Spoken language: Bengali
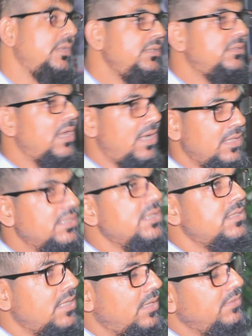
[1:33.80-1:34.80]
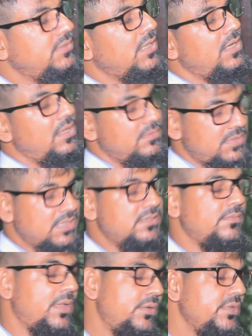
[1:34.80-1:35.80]
ইনশাল্লাহ যাচ্ছে ইনশাল্লাহ যাচ্ছে
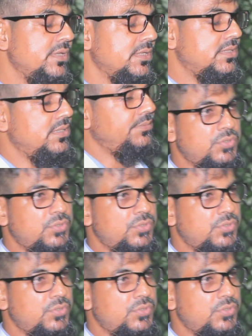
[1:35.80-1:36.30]
ভালোই যাচ্ছে